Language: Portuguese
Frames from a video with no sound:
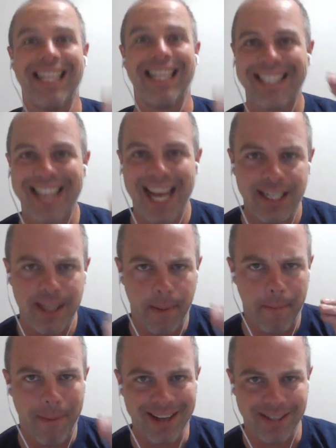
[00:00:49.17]
nesta
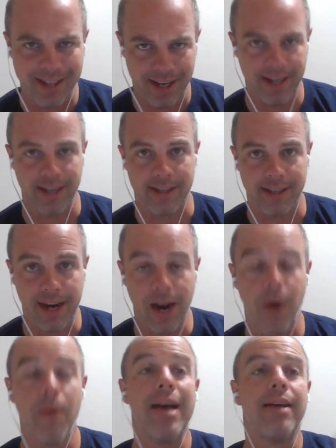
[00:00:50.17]
parceria, tá
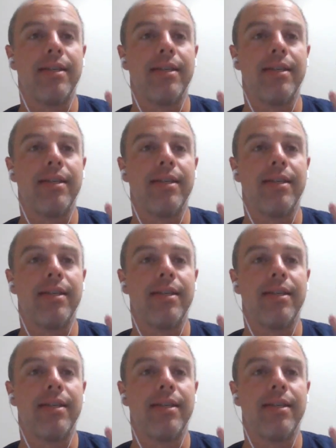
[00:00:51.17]
legal?